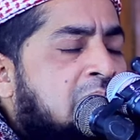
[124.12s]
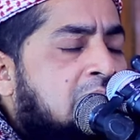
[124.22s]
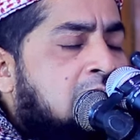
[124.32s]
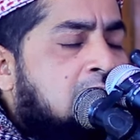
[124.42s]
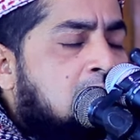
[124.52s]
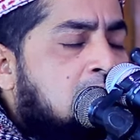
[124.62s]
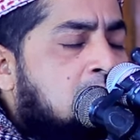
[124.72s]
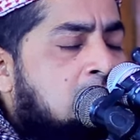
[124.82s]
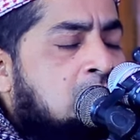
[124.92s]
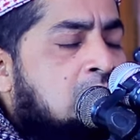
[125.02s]
আমিন
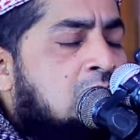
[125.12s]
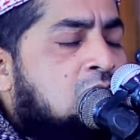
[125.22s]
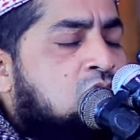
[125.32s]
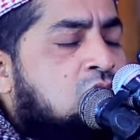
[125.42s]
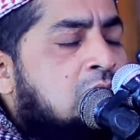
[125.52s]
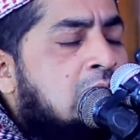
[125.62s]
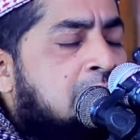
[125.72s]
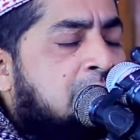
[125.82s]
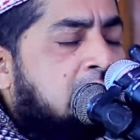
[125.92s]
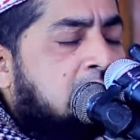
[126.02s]
আরো জোরকানা
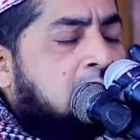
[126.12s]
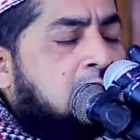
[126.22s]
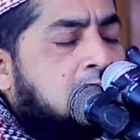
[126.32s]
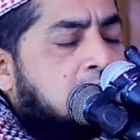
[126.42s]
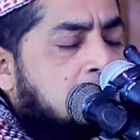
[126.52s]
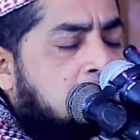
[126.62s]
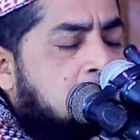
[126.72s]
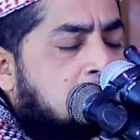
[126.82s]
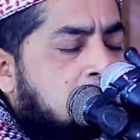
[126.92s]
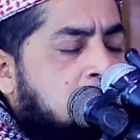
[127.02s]
আমিন
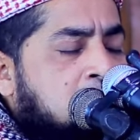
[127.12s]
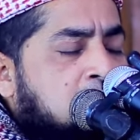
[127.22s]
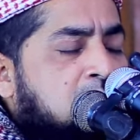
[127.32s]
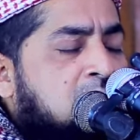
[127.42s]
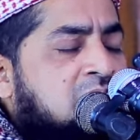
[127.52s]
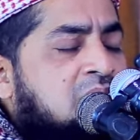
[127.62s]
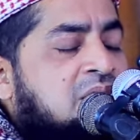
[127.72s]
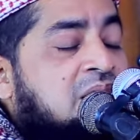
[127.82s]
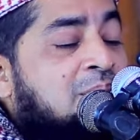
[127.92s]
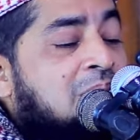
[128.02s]

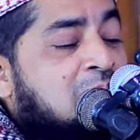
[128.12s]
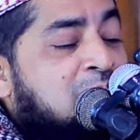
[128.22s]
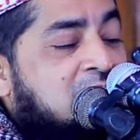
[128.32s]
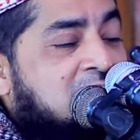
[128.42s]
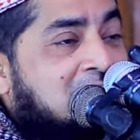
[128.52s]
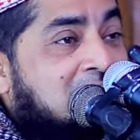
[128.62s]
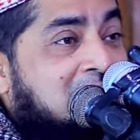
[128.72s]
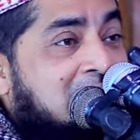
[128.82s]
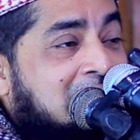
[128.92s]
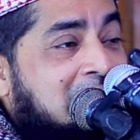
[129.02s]
বাজানরে এবার আমার দিকে
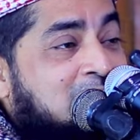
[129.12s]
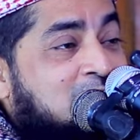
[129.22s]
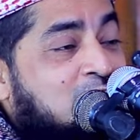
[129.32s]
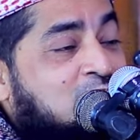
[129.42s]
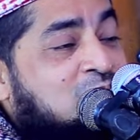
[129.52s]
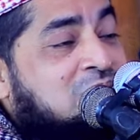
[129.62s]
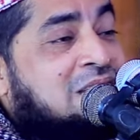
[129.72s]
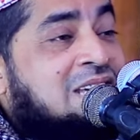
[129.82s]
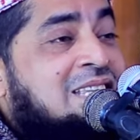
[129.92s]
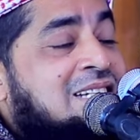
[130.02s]
তাকান যখন
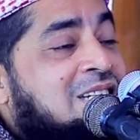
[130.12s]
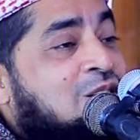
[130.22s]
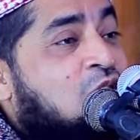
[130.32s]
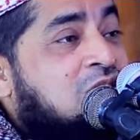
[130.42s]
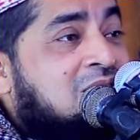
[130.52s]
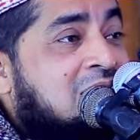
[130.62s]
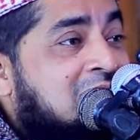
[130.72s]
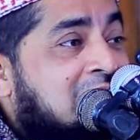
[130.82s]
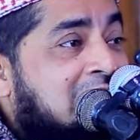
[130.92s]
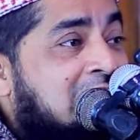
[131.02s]
যেই দেশে লজ্জা
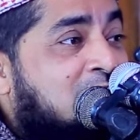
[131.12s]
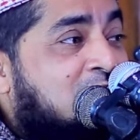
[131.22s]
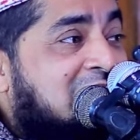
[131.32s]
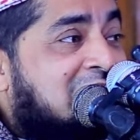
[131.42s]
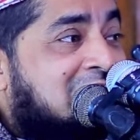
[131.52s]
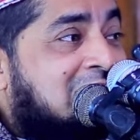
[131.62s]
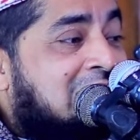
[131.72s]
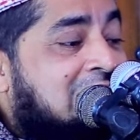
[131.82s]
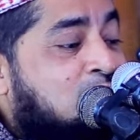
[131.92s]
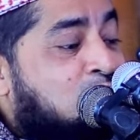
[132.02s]
থাকে না ওই দেশকে
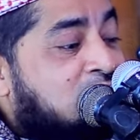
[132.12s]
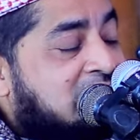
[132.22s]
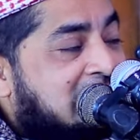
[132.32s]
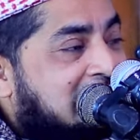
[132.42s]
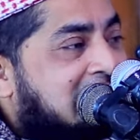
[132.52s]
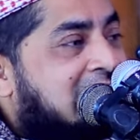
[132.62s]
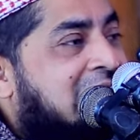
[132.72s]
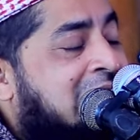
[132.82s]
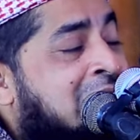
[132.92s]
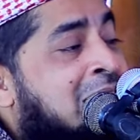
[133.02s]
আল্লাহ উল্টে
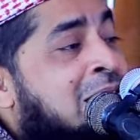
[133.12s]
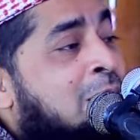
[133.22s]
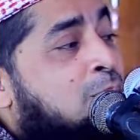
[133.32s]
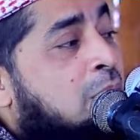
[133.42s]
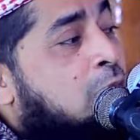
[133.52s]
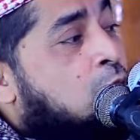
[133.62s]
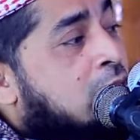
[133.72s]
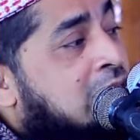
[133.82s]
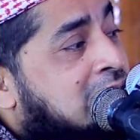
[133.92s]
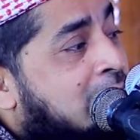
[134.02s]
দেয় বিভিন্ন
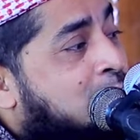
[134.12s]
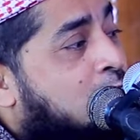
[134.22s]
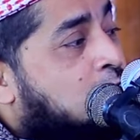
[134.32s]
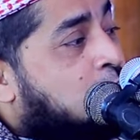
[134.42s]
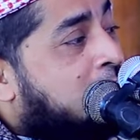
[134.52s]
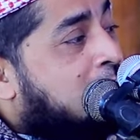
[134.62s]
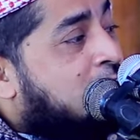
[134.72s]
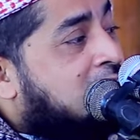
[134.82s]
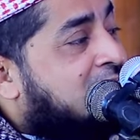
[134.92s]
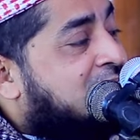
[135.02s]
আসাব গজবের
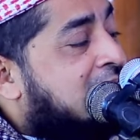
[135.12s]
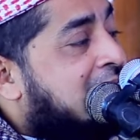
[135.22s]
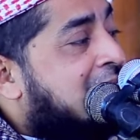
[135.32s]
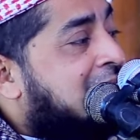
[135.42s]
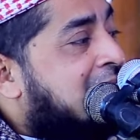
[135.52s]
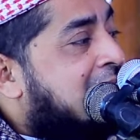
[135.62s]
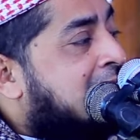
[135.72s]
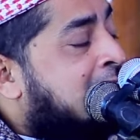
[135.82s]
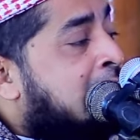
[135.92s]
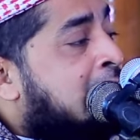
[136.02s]
মধ্যে ফেলায়
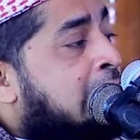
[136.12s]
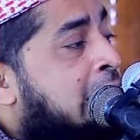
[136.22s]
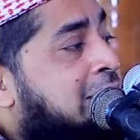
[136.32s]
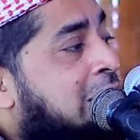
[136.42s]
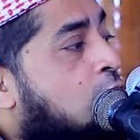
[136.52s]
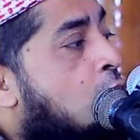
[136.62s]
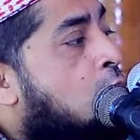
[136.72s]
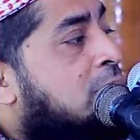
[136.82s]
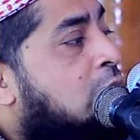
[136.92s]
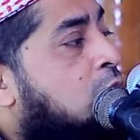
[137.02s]
দেয় এই যে
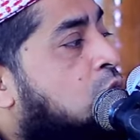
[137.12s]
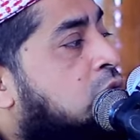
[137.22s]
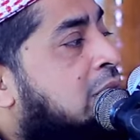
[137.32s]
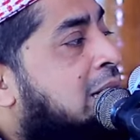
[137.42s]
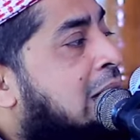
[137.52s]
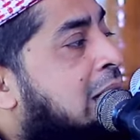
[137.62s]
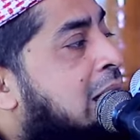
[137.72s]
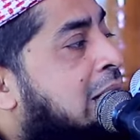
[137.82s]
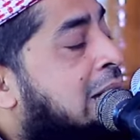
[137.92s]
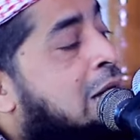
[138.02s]
কওমে লুদদেরকে
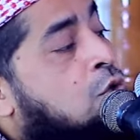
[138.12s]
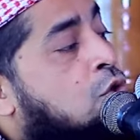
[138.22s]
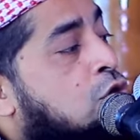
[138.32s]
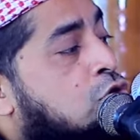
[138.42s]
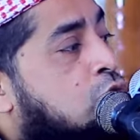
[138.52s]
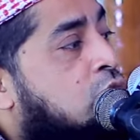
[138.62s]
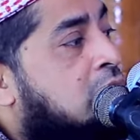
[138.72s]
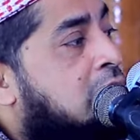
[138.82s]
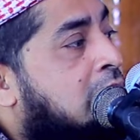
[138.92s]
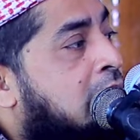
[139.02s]
আল্লাহ কেন ধ্বংস
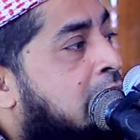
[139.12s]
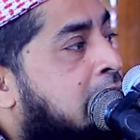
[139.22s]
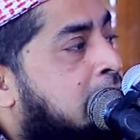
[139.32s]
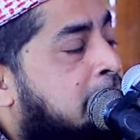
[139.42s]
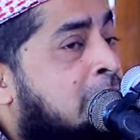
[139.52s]
করে দিলেন